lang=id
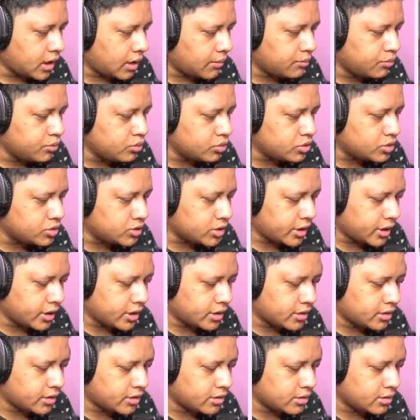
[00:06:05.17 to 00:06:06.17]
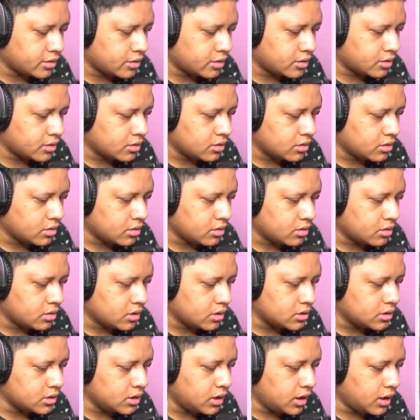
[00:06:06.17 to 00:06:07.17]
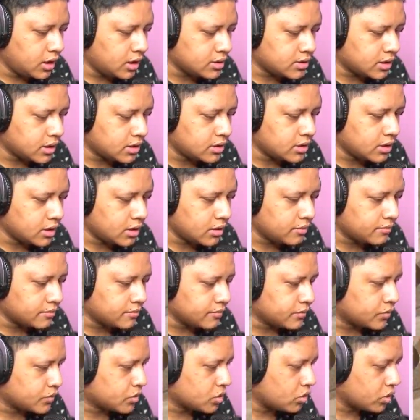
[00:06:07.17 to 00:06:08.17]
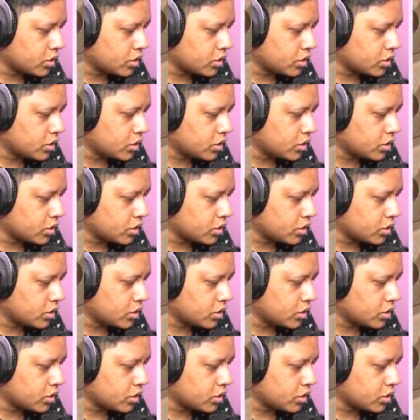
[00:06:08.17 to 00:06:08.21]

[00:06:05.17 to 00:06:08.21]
set, Jelas, Anjay. Oke,